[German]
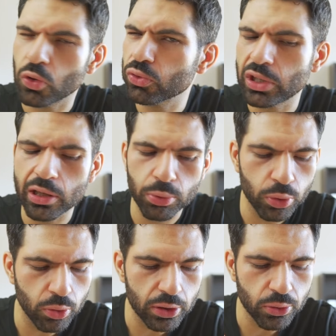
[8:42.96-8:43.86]
auf
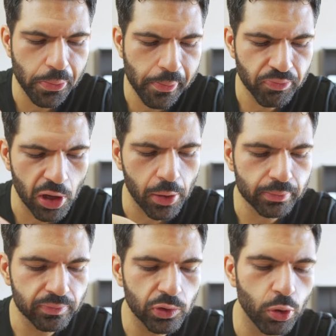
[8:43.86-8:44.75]
Knäckebrot oder so. Ah,
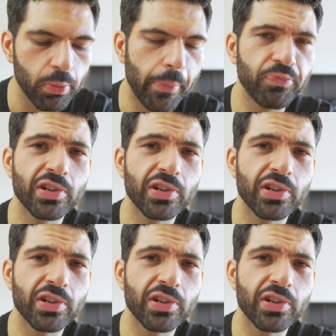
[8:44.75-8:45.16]
guck mal,